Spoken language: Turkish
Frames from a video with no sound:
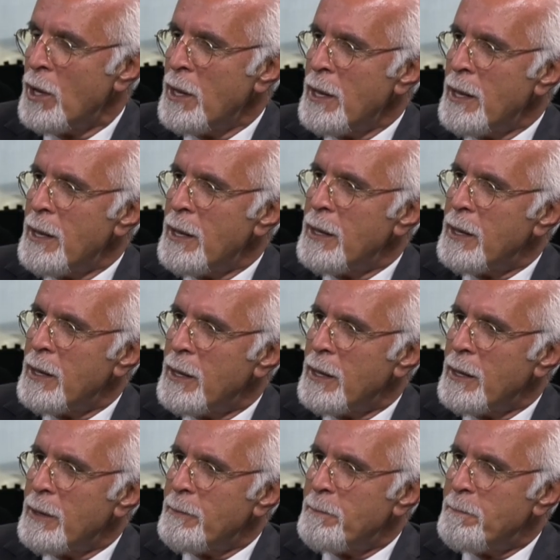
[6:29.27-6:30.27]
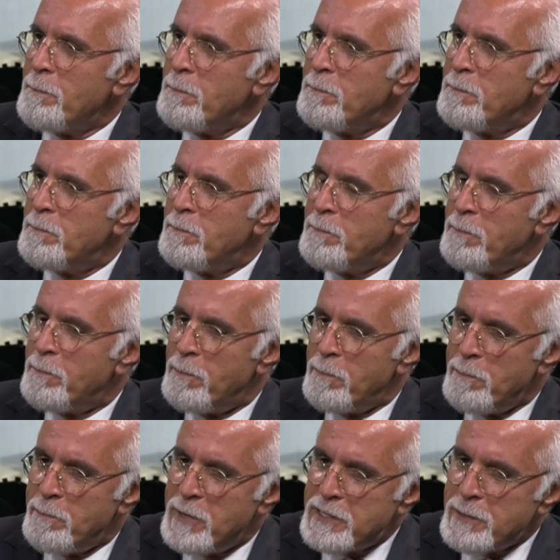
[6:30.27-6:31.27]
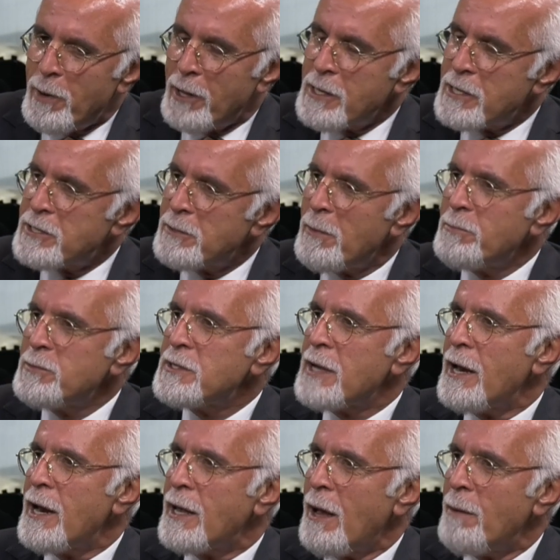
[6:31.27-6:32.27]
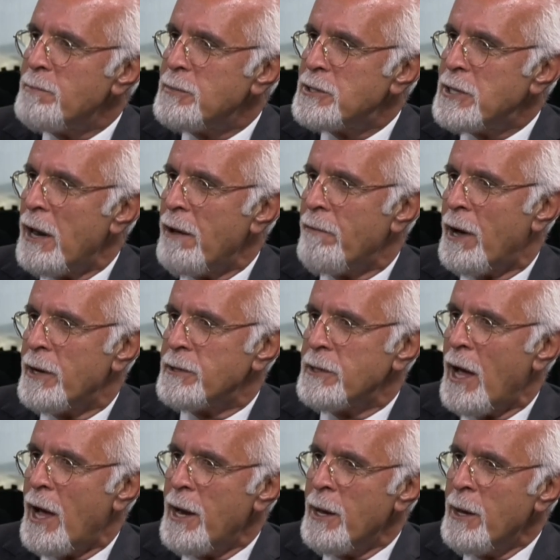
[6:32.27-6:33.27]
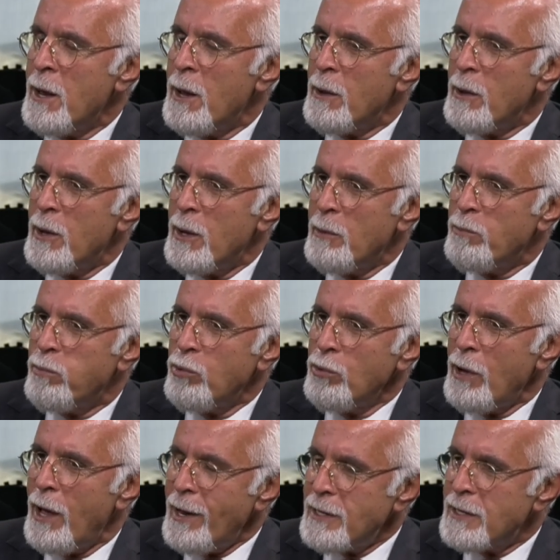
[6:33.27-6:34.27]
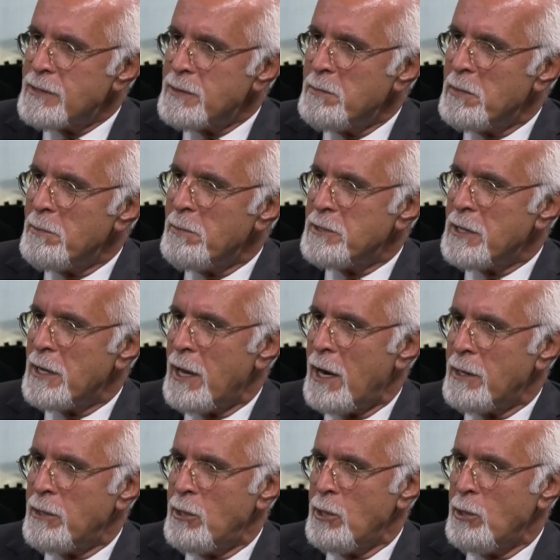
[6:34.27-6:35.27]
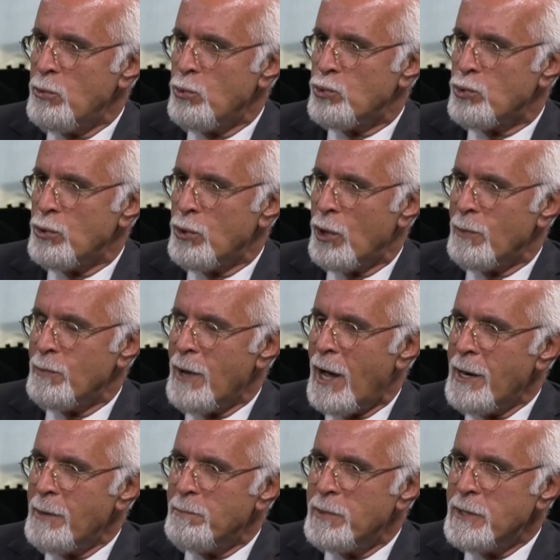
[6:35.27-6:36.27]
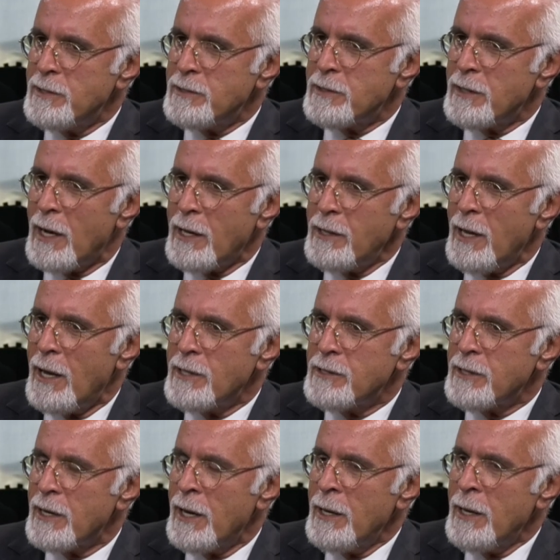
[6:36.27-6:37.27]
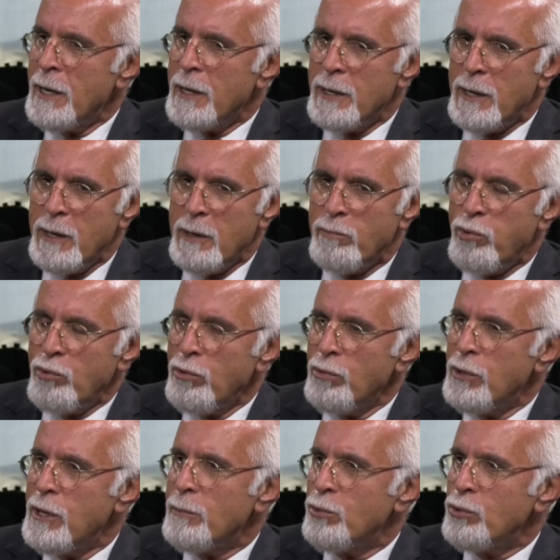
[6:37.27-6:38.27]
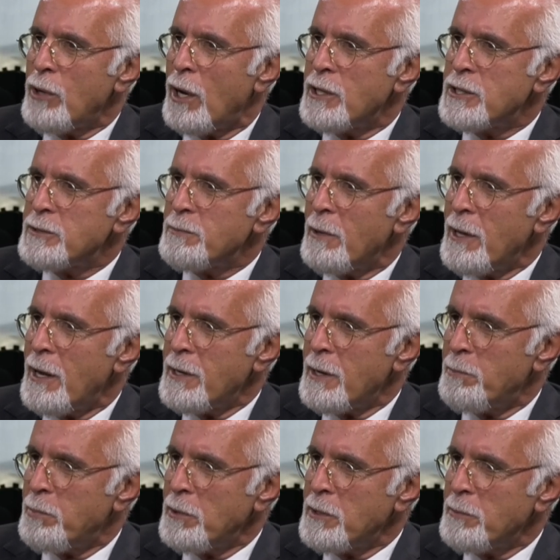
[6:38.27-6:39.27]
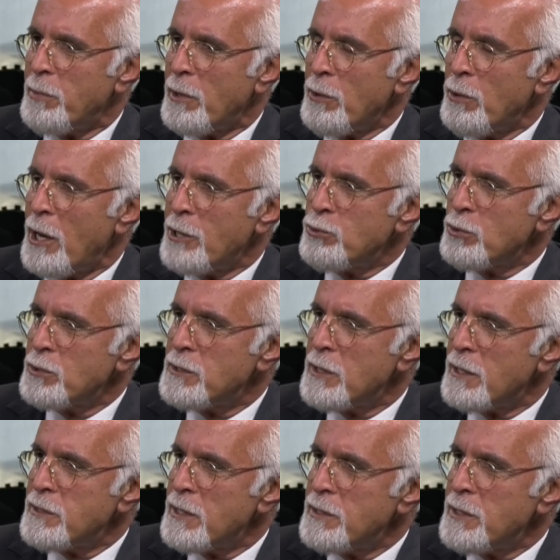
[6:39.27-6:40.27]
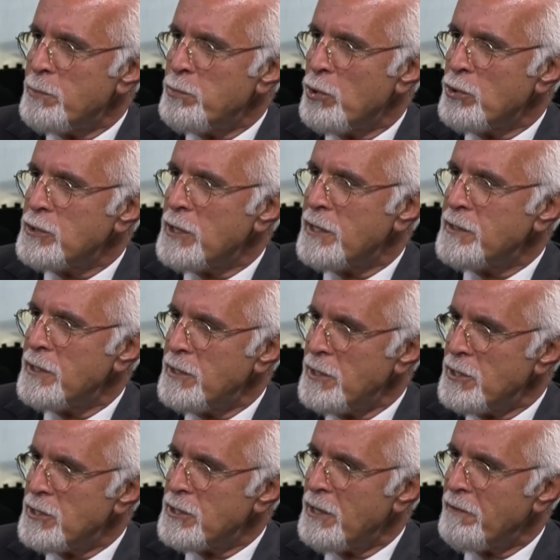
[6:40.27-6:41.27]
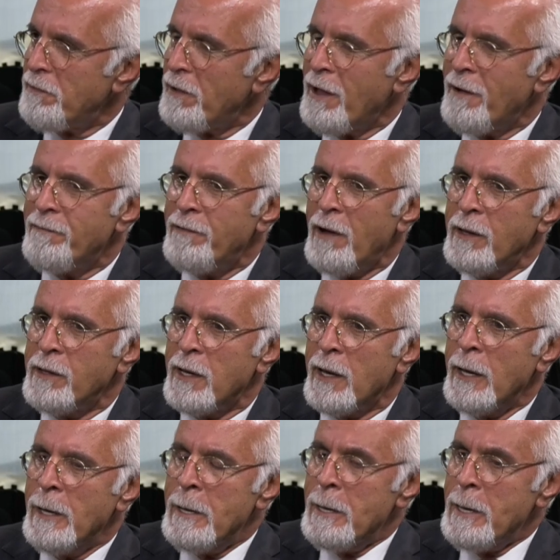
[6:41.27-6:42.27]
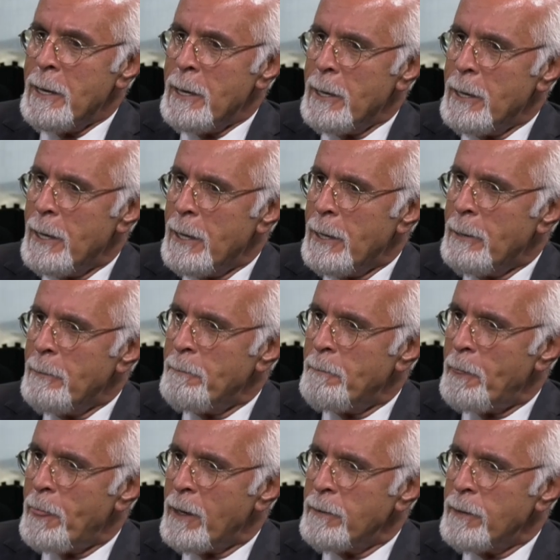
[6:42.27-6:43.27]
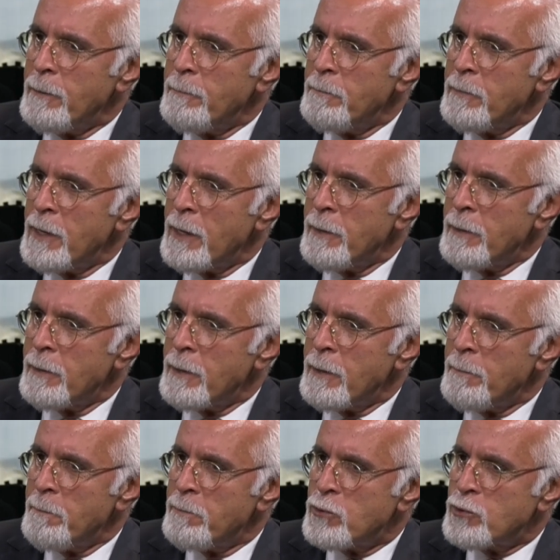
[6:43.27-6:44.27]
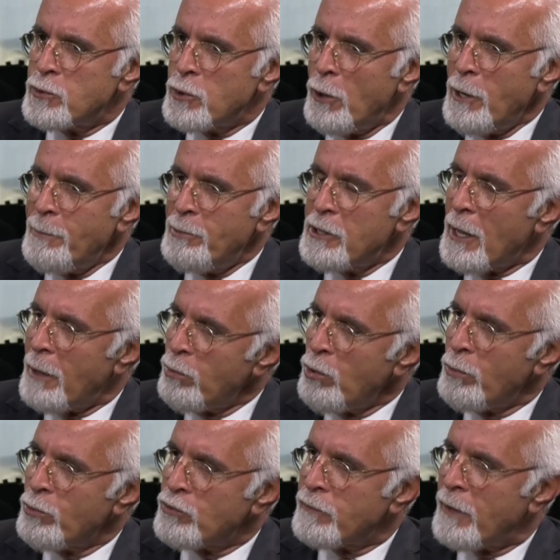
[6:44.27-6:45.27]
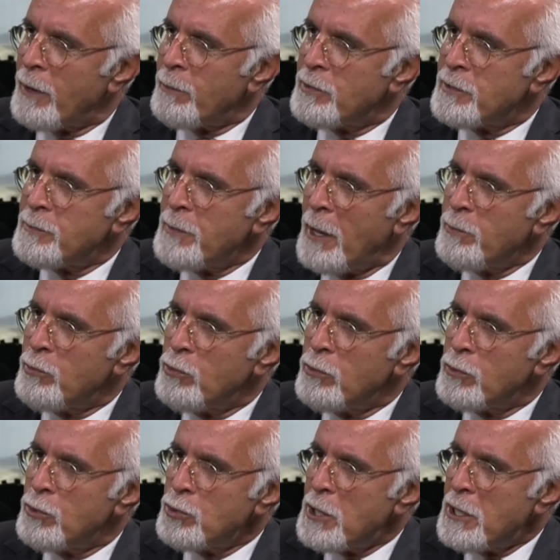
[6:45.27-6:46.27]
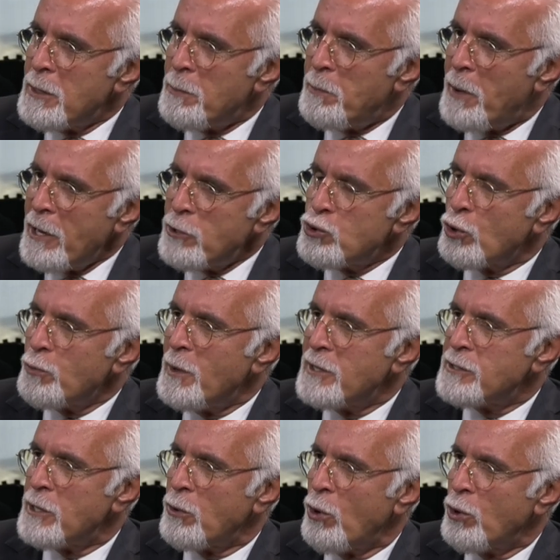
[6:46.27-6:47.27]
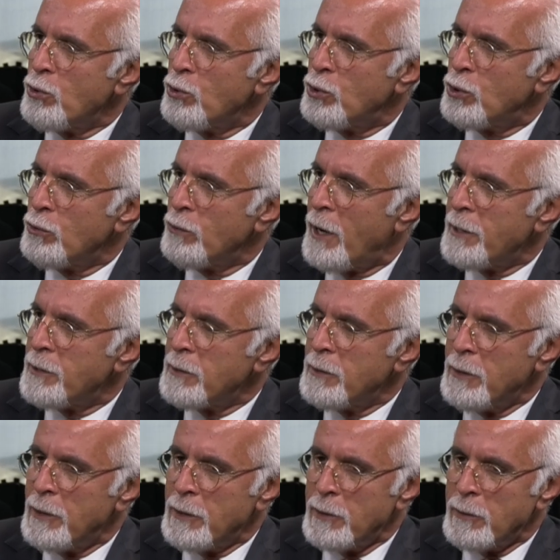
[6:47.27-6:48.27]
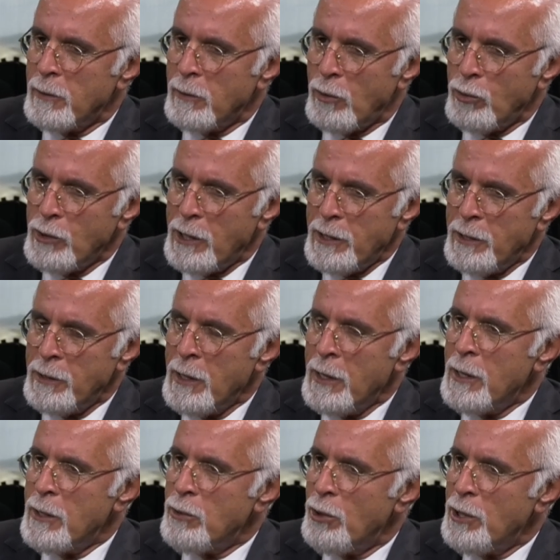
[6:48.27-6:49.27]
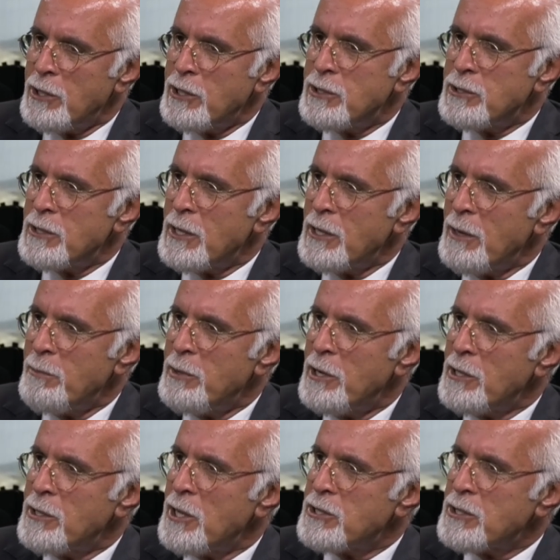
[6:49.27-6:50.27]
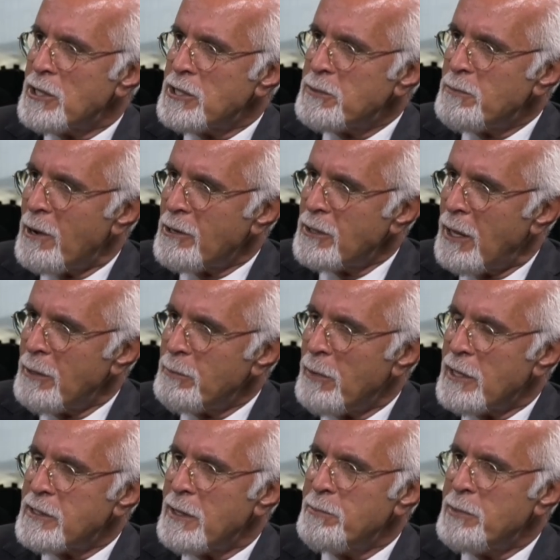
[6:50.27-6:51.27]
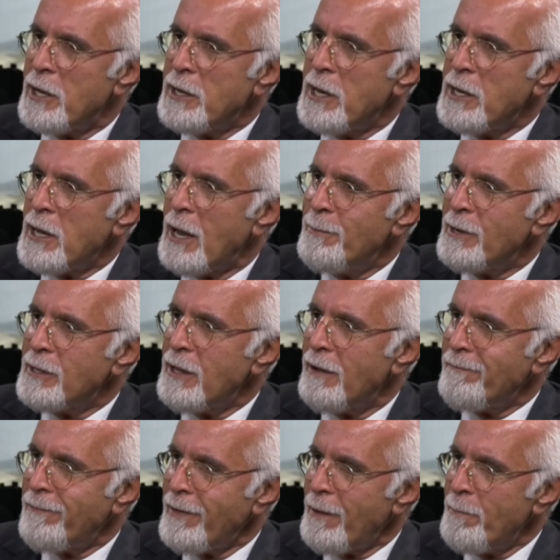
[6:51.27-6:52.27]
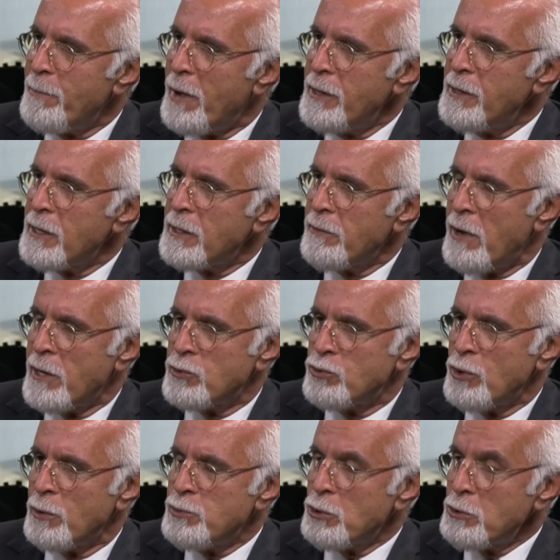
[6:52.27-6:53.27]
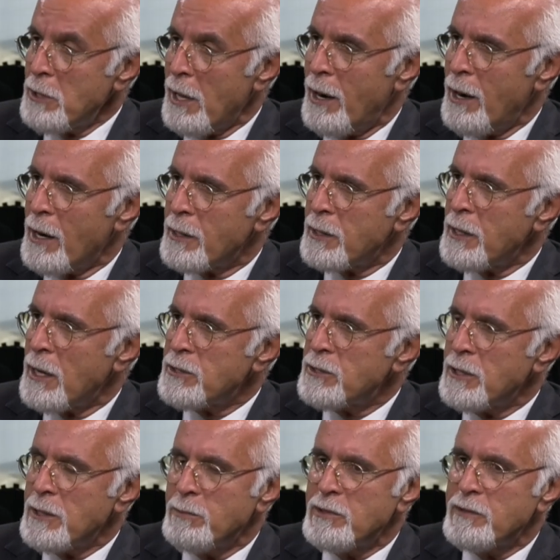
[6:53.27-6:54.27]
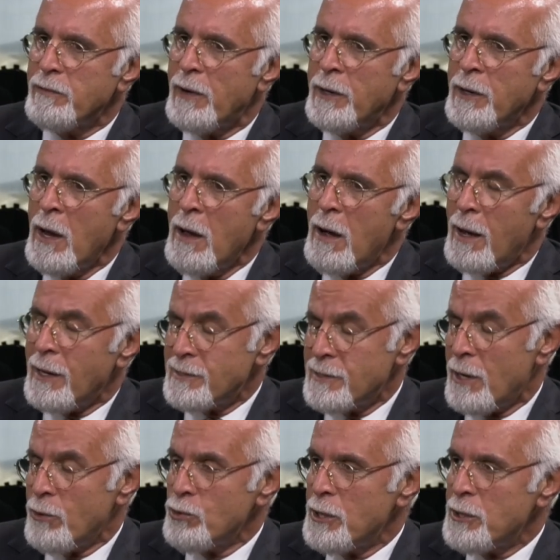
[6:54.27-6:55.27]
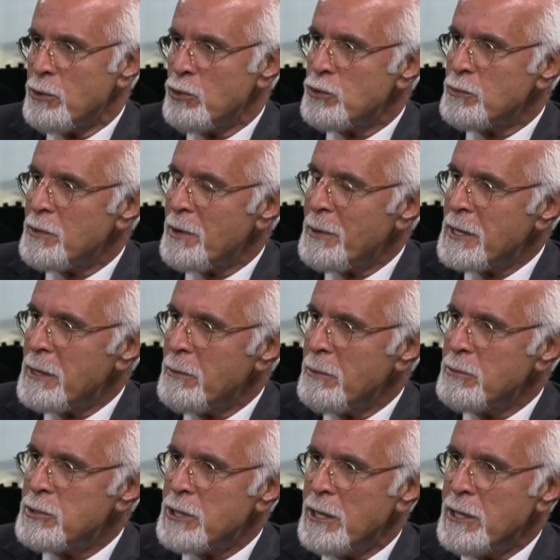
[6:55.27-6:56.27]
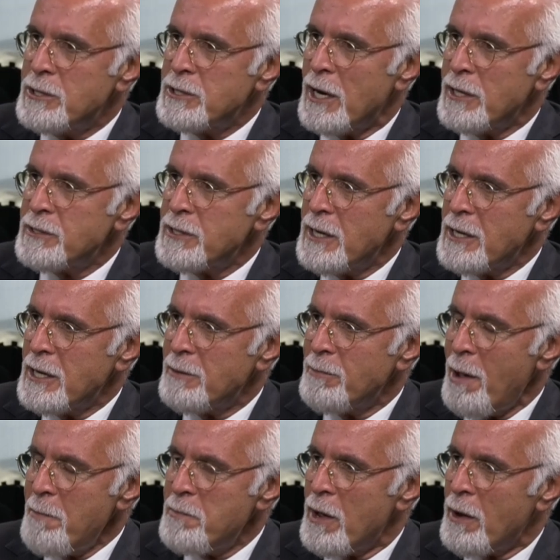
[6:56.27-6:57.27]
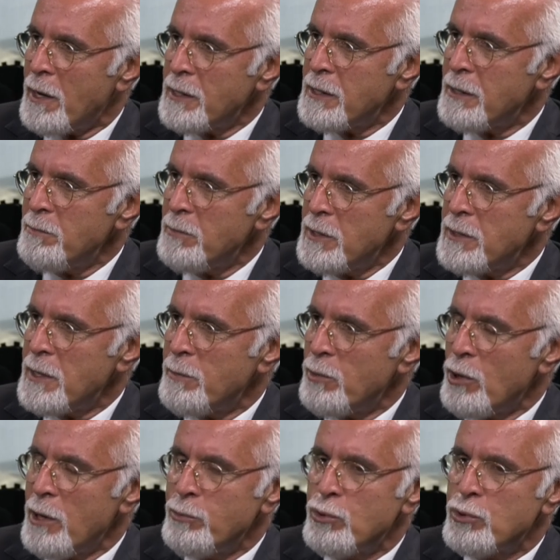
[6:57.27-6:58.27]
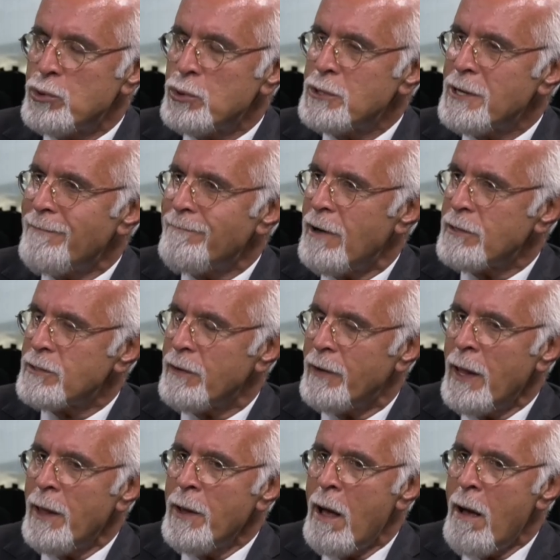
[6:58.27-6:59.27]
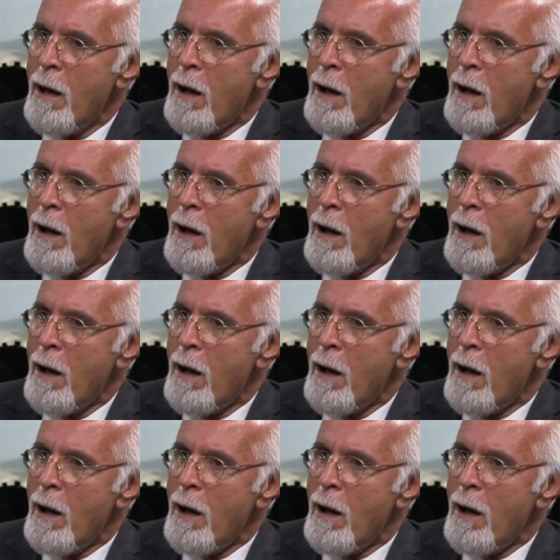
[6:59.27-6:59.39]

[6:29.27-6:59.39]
Evet. E, bizim anlaşılmamız gereken bir şey var. Yani e, bunu herkesin bilmesi gerektiğini düşünüyorum. Yani biz saatlerce e, bugün de bu tartışmalar yapıldı. Barolar çok siyaset yapıyor, siyasetin içinde falan filan diye. E, e şöyle bir tablomuz var bizim. Yani Türkiye'de pek çok meslek örgütü var. E, onların yöneticileriyle birlikte çalışmaktan, bazen bir araya gelmekten falan ben de kıvançlıyorum. Çok değerli arkadaşlarımız var. Asla onları küçümsemek gibi bir şeyin içerisine girmem. Ne haddimdir ne böyle bir düşüncem var falan.